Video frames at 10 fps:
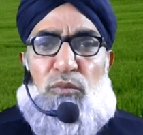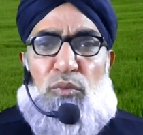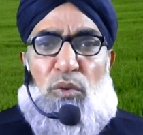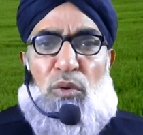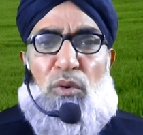
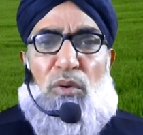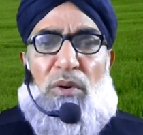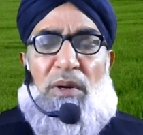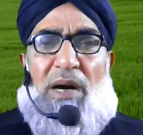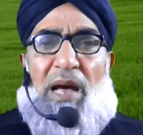तो
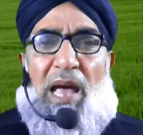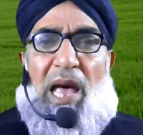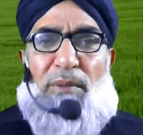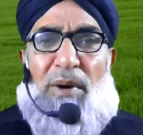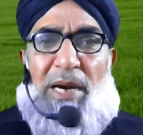
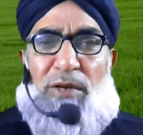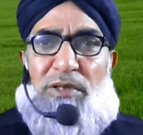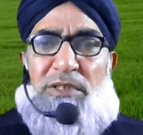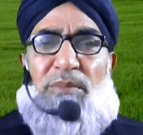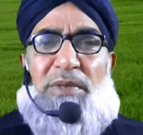अहम अमाइनो
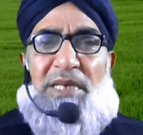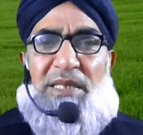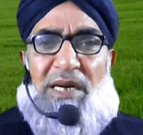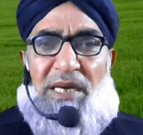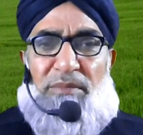एसड में
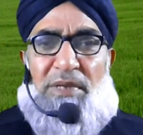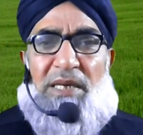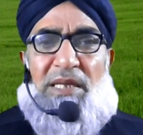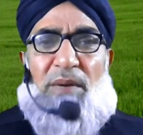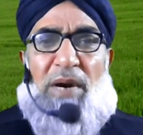जैसा कि आप
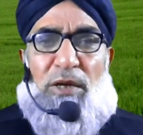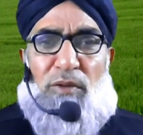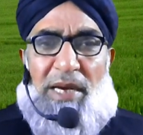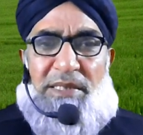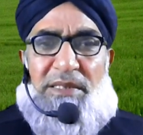जानते हैं
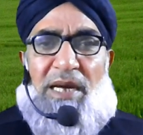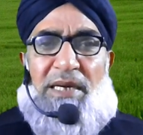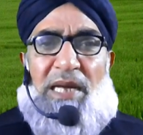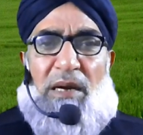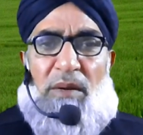अमाइनो एक्स है
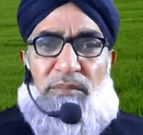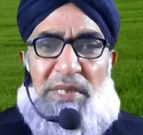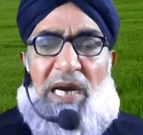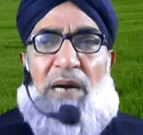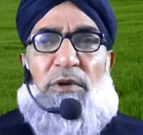
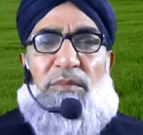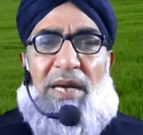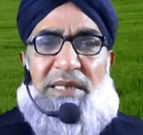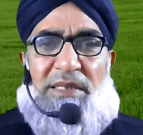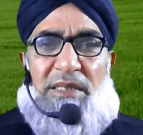टैकामिन
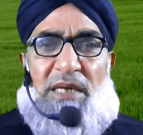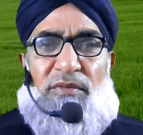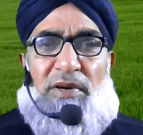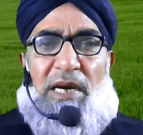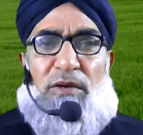मैक्स है
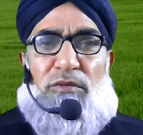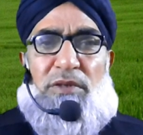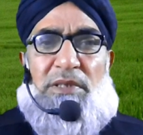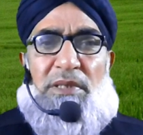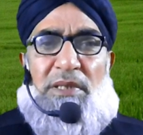जाफर एग्रोज
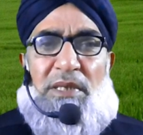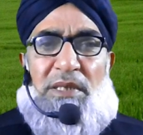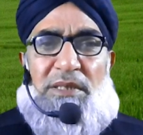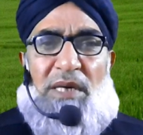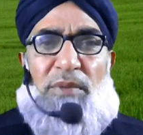की
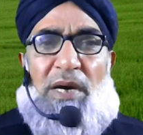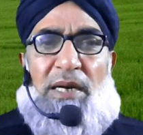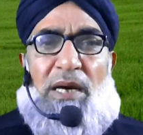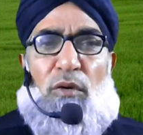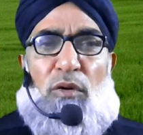ईजा
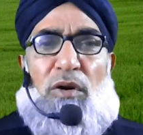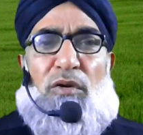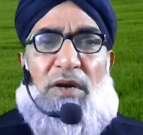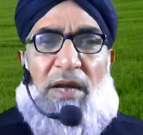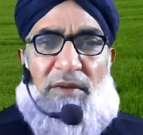बयान है
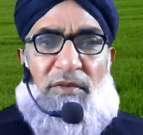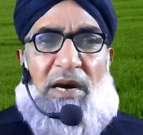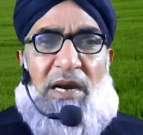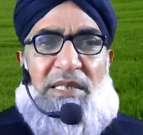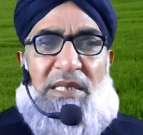होकर लाए
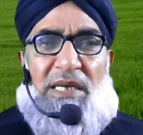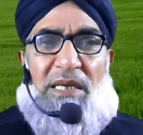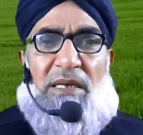वगैरह ये